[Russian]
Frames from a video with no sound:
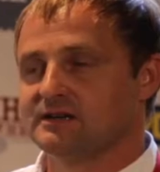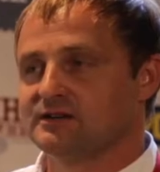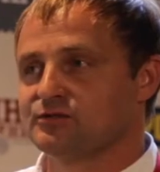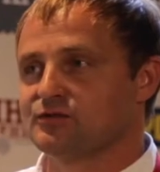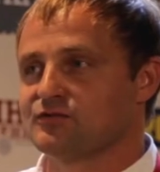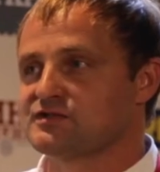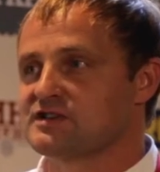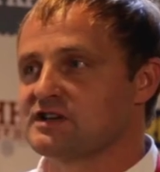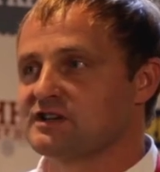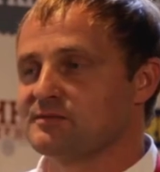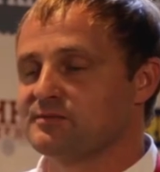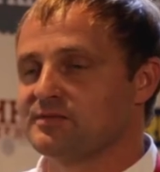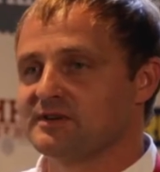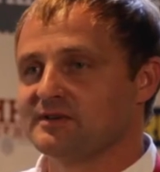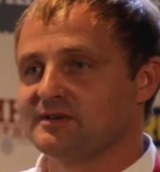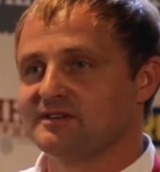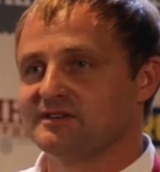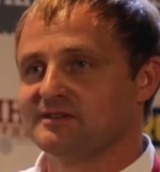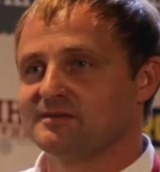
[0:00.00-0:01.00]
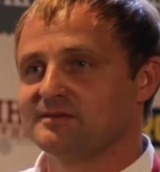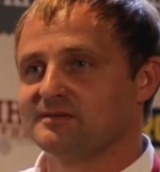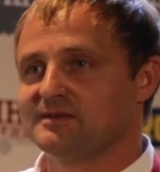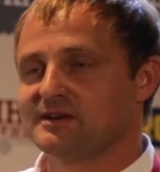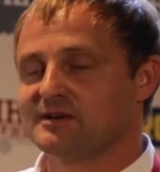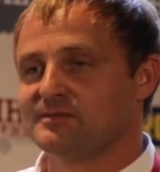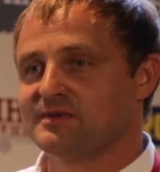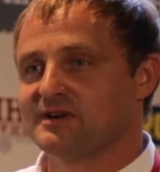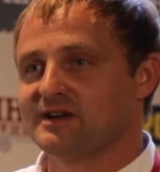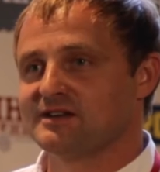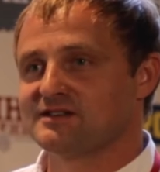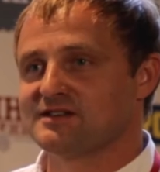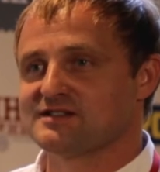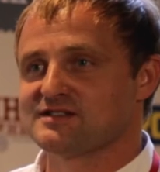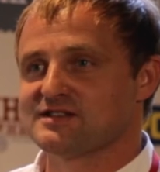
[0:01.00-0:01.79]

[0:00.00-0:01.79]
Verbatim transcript: Но ну, в целом мероприятие